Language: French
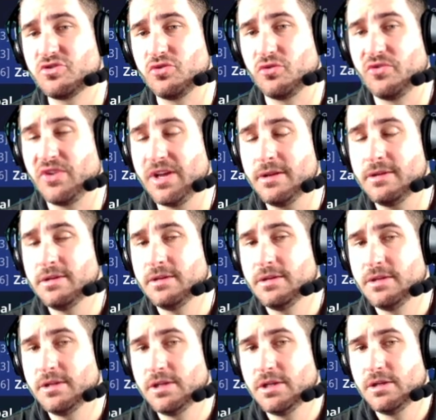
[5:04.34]
20.
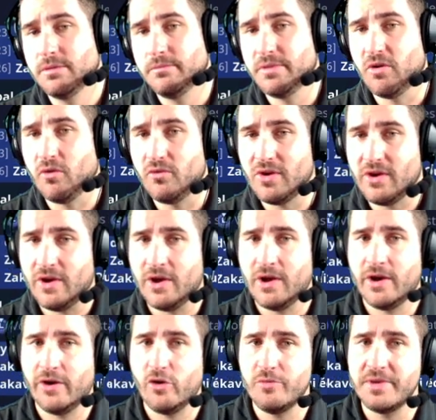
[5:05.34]
Mais on
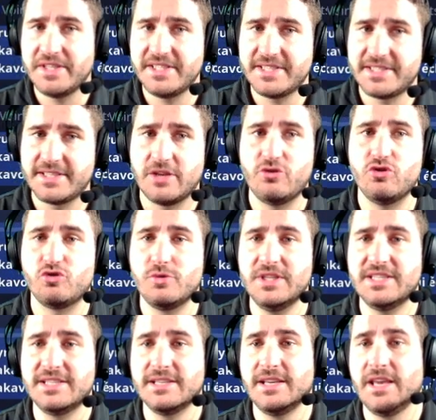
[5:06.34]
va remédier ça de
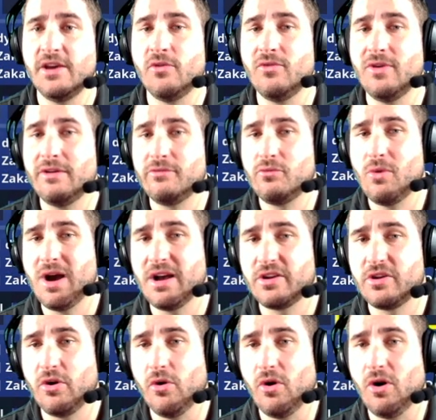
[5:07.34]
suite. Et on va voir
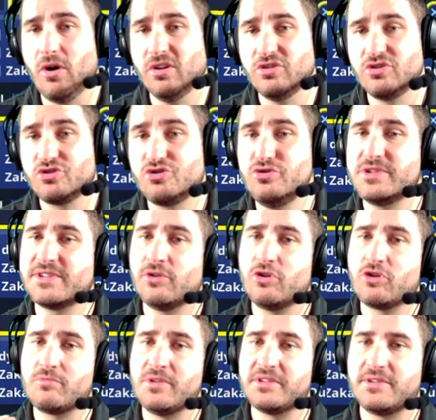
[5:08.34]
que juste en
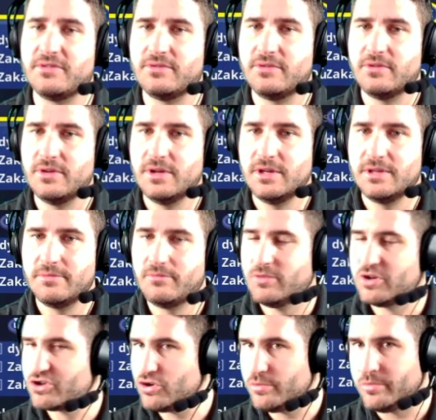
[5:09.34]
l'augmentant.
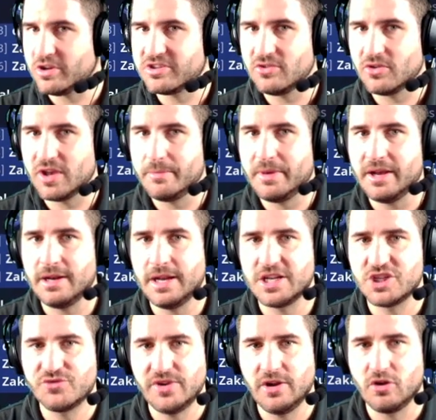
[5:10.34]
Moi je le monterai pas. Là
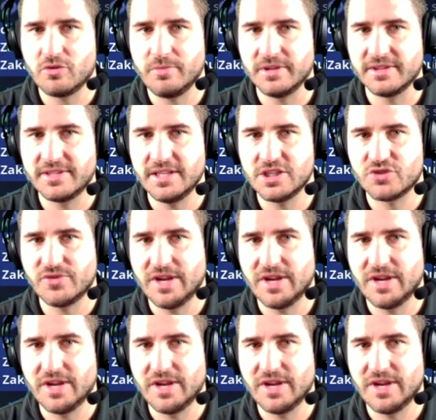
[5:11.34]
je vais l'augmenter, je vais la